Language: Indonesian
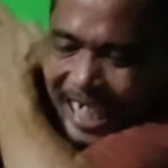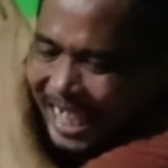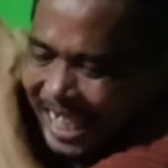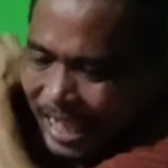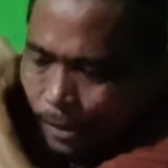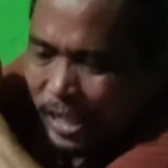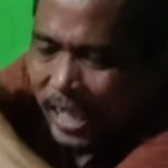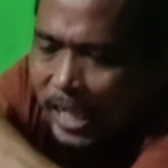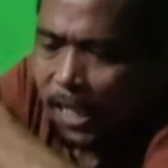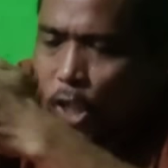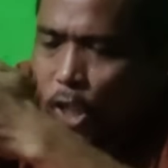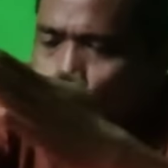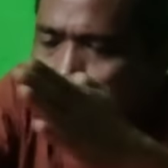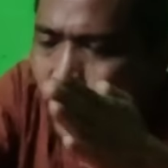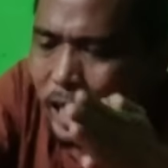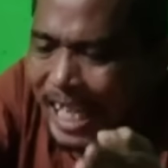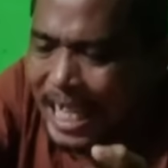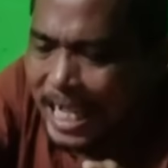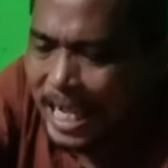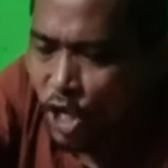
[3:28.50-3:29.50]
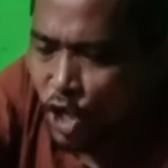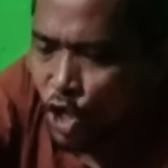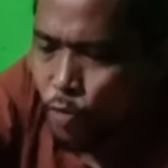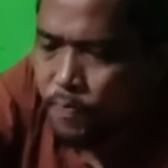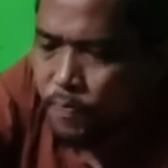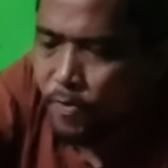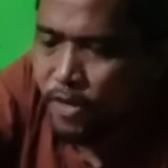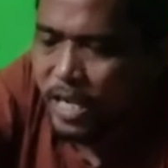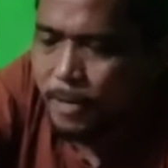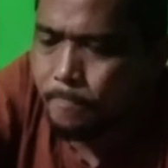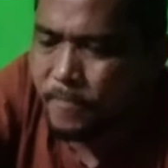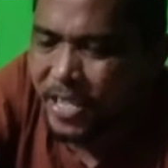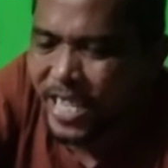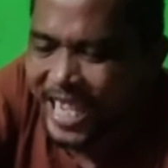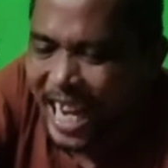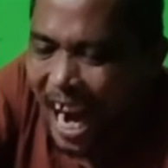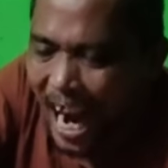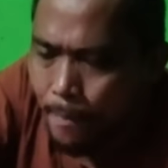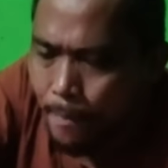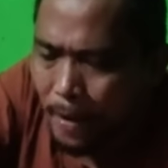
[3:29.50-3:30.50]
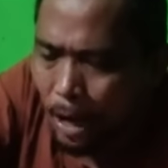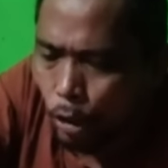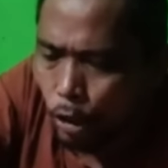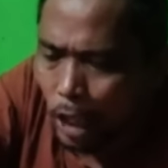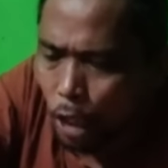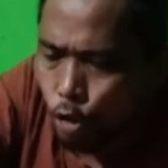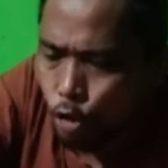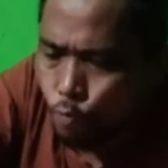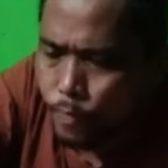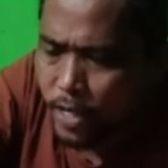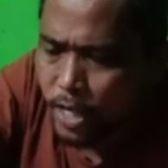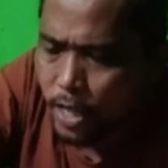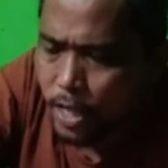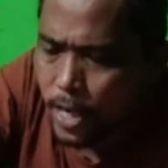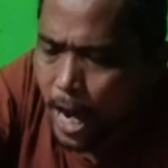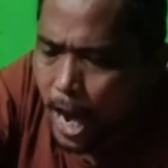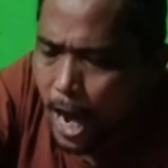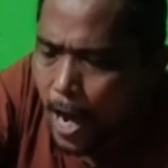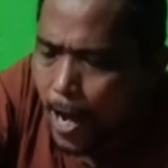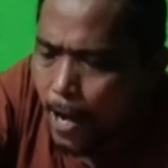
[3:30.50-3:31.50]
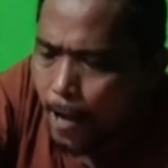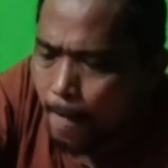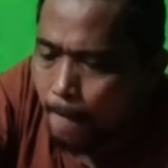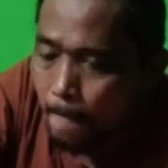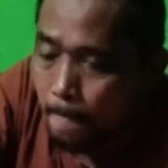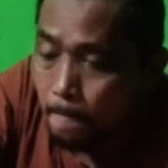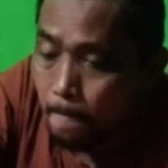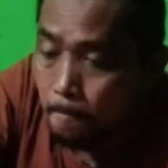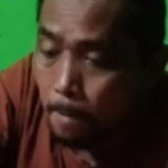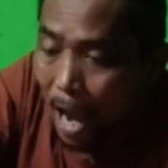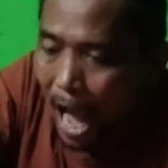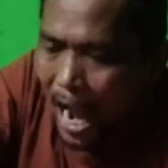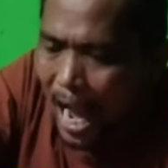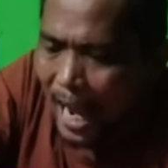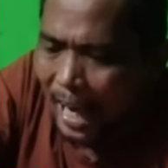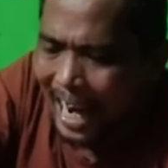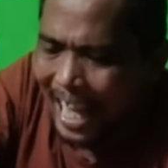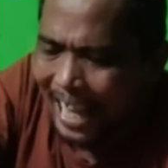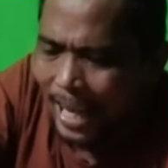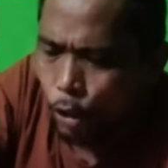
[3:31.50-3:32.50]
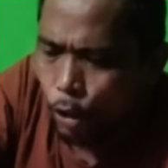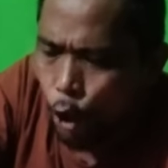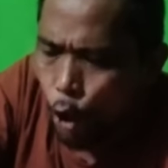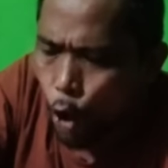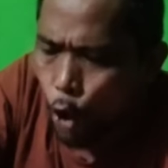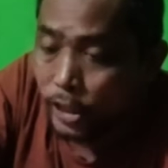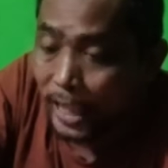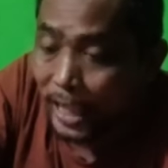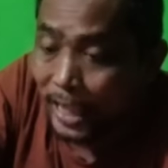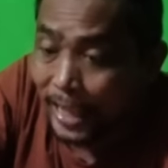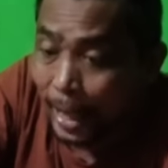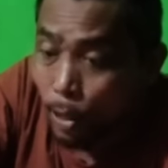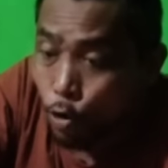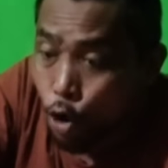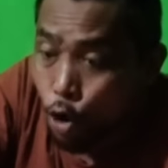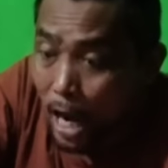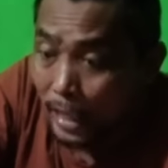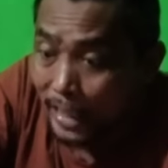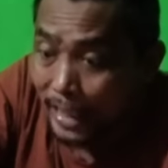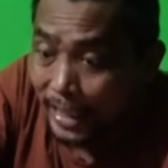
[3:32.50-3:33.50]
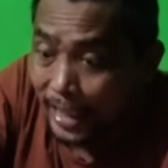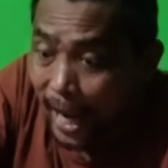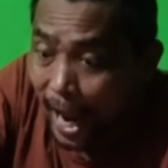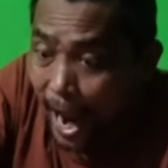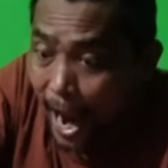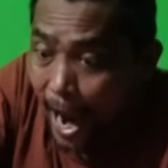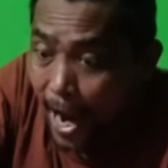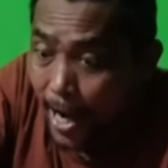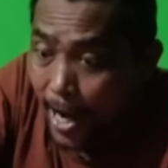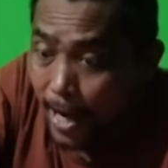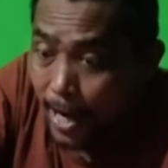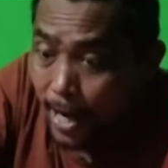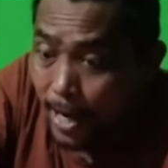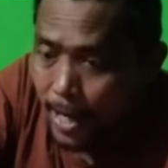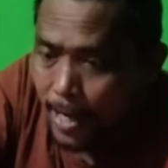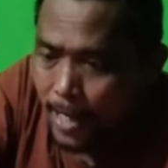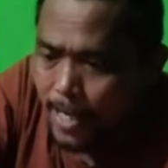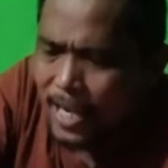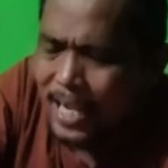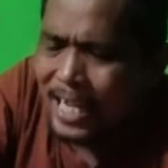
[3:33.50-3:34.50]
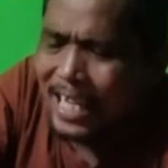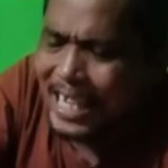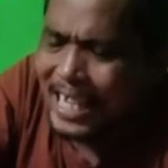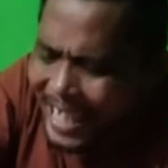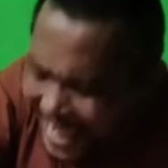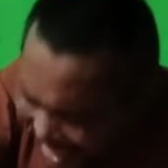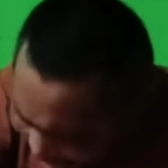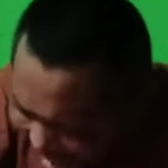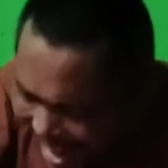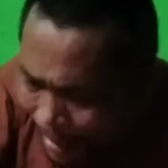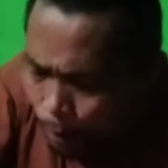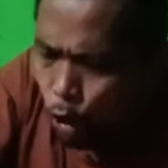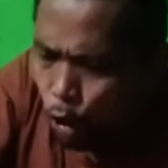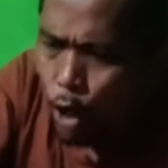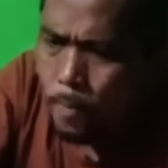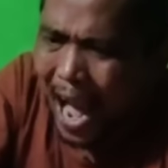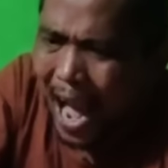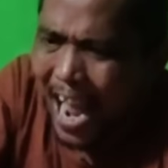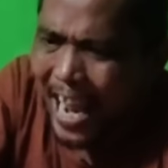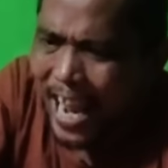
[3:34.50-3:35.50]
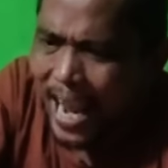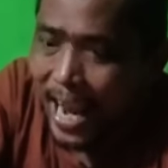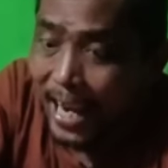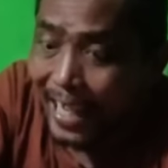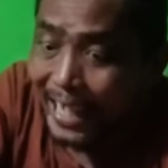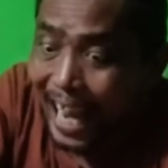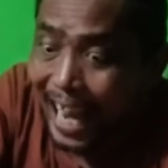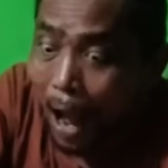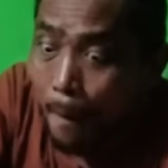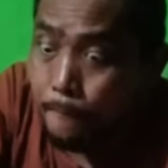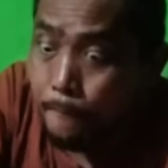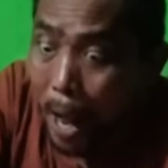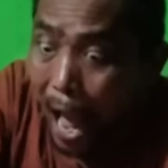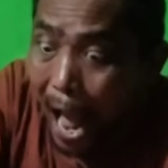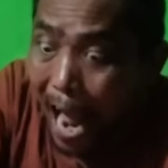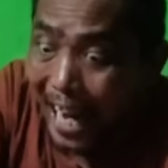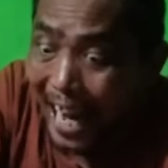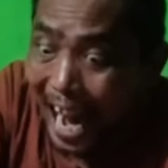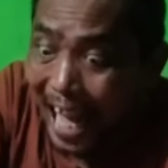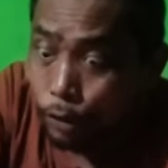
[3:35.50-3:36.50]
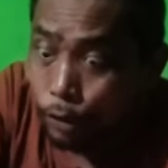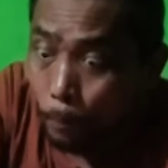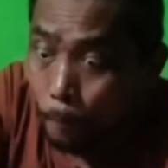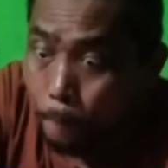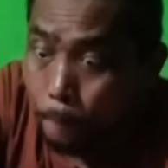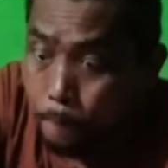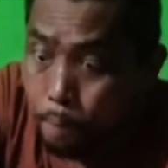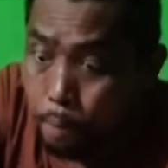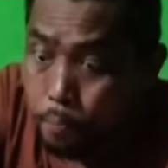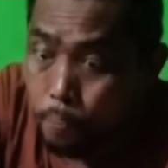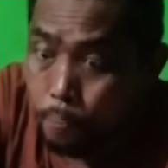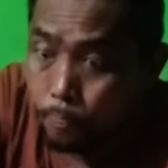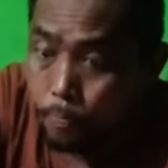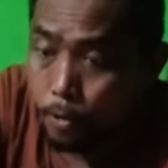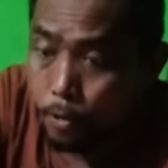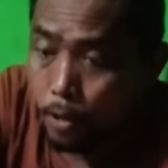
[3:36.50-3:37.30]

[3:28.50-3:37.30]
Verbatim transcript: Awas kalau nggak ada kau ini pecah kepala otak kau tuh bikin, ha? Pagar nah gitu, cincin dua, cincin. Gitu kalau main, kampak langsung boom.